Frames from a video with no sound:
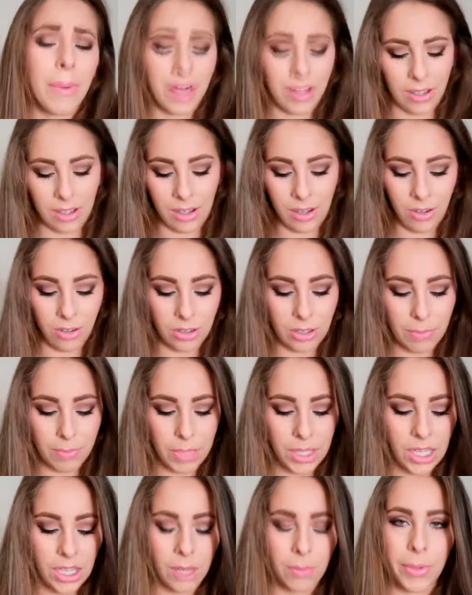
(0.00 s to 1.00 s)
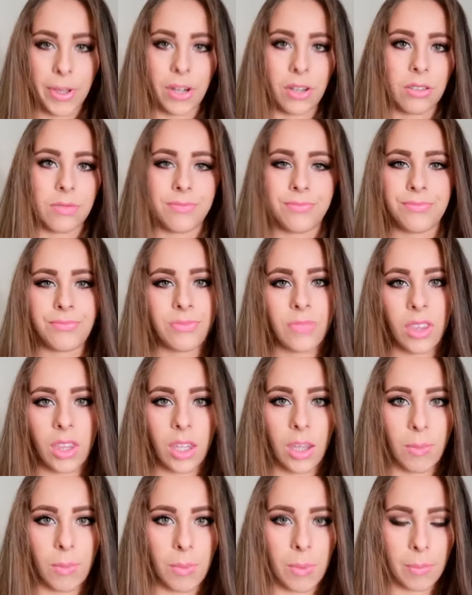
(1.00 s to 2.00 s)
para que no te pique, pero
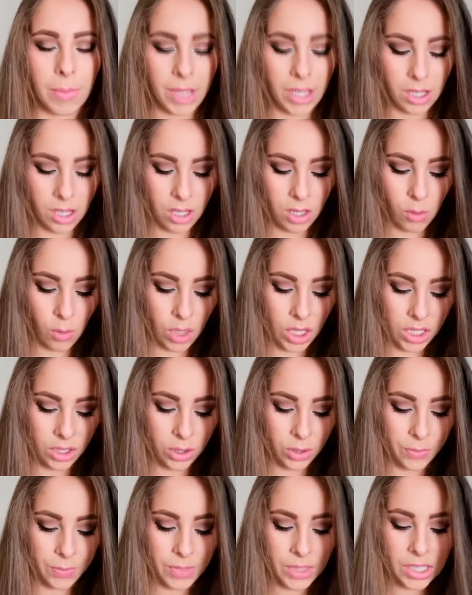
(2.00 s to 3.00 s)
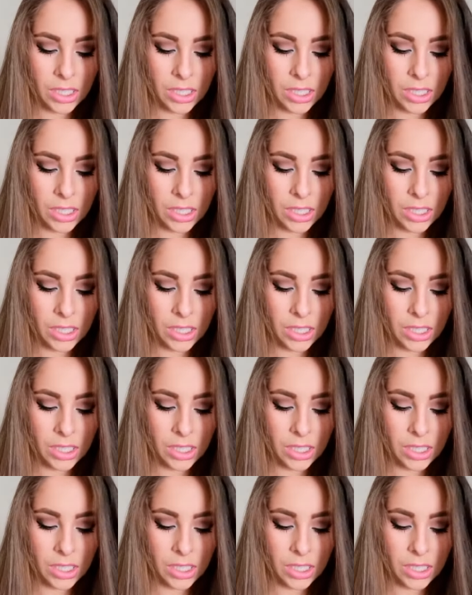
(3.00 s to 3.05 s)
a mí me pica igualito.